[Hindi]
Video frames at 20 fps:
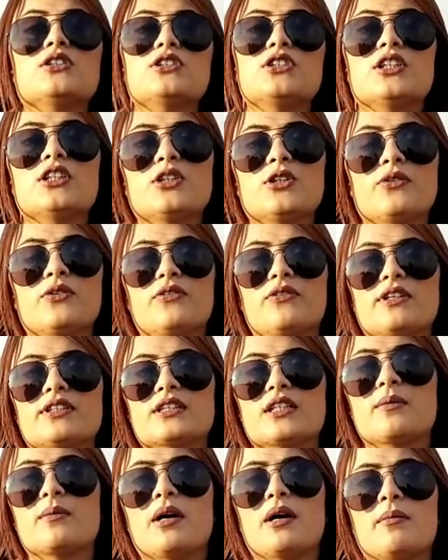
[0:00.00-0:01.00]
जी तो
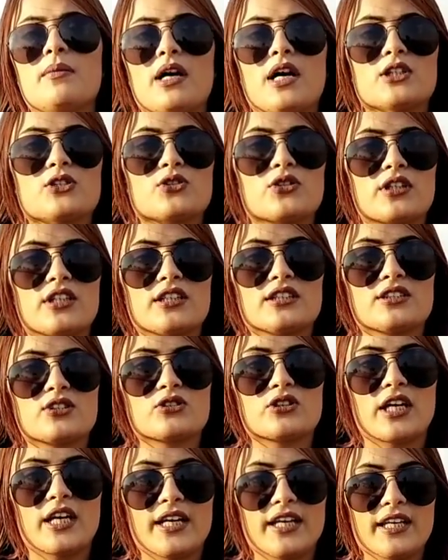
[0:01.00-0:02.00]
व्यूवर्स अब हम आ चुके हैं
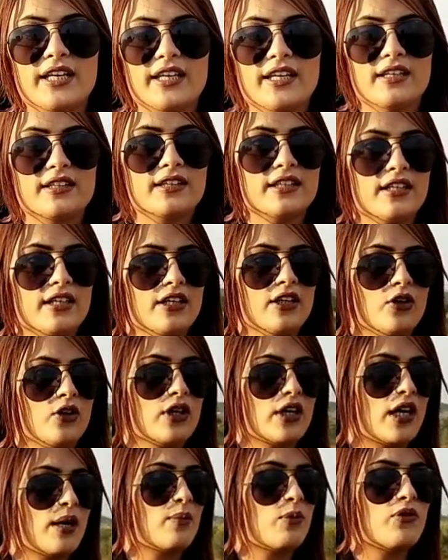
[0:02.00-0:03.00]
सोसाइटी के अंदर
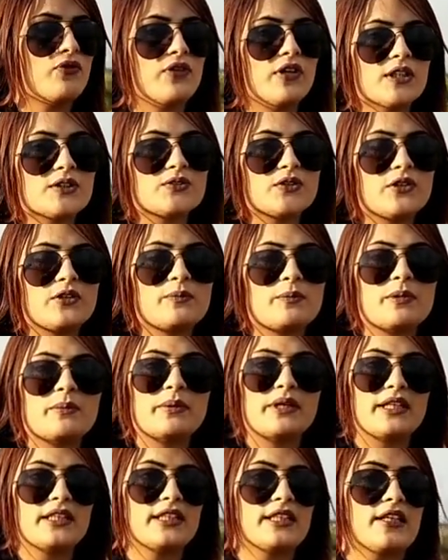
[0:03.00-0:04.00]
और आपको फास्ट फॉरवर्ड में
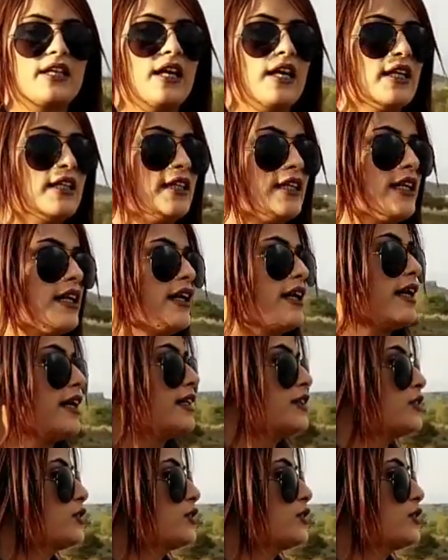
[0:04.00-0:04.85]
मैंने दिखा दिया है